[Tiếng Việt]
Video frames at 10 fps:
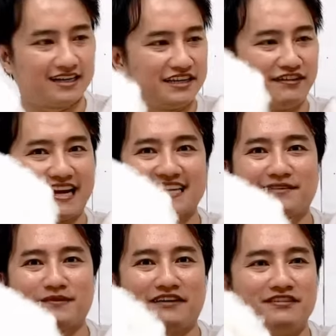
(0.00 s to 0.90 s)
như vậy là
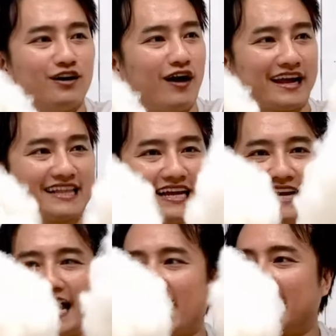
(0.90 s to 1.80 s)
Tâm đã vừa hoàn thành
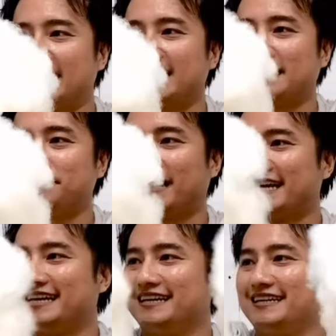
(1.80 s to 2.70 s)
hai cái đám mây
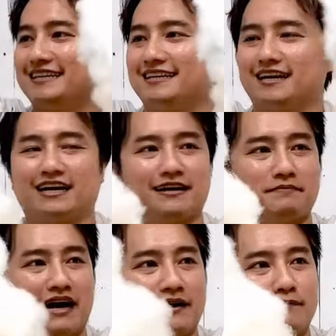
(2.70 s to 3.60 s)
à,
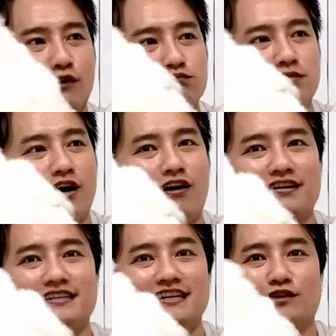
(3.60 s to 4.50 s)
bằng bông gòn
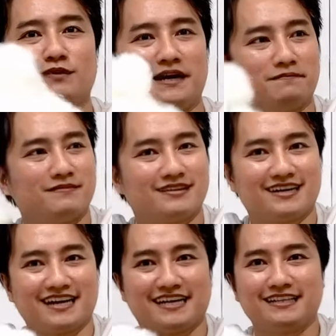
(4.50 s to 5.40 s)
cước công nghiệp,
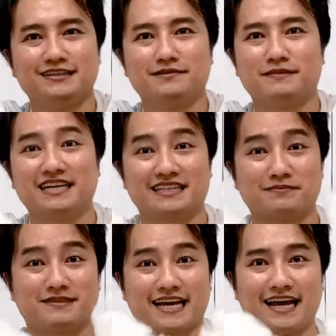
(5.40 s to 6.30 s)
rất là dễ thương. Bây giờ
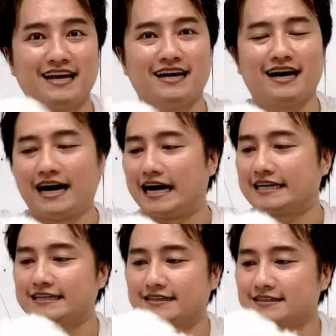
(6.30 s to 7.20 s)
Tâm sẽ à,
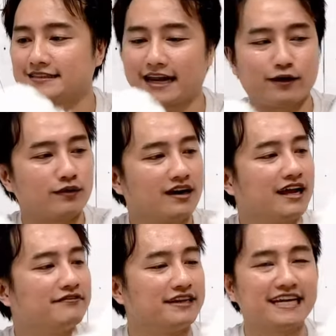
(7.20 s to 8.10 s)
treo nó
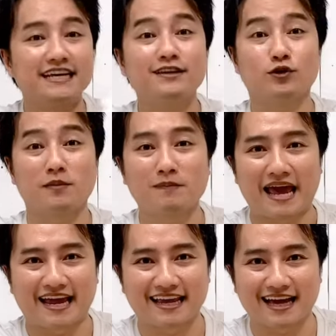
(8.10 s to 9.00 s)
lên vị trí chỗ bóng
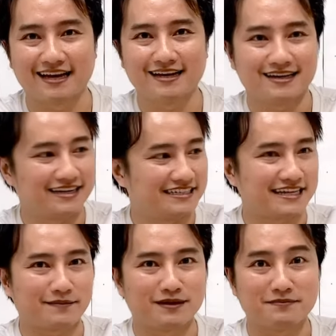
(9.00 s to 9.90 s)
đèn nha, để
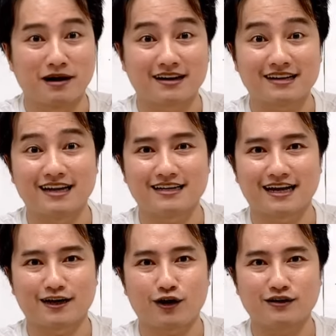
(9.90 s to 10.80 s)
xem thử bật lên là
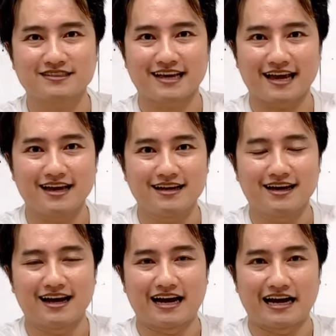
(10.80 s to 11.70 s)
nó sẽ
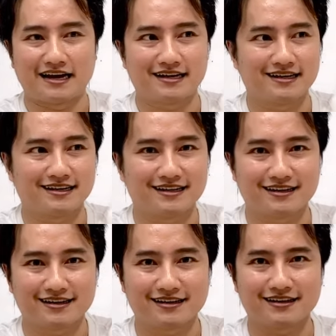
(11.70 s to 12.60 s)
à,
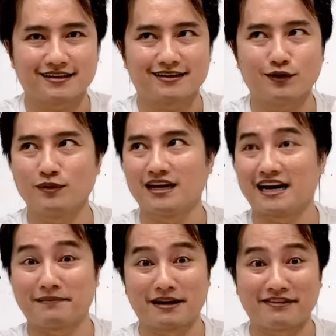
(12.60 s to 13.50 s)
giống như là
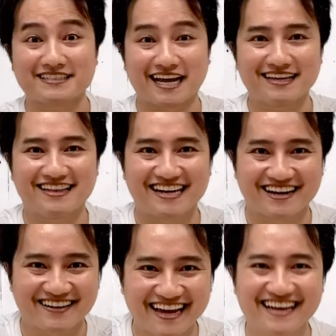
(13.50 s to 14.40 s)
đám mây phát sáng như thế
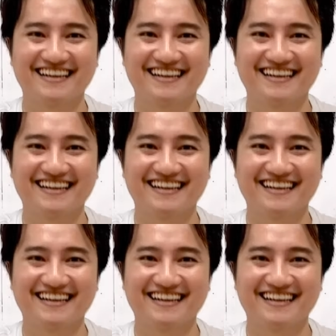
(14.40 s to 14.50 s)
nào nhé.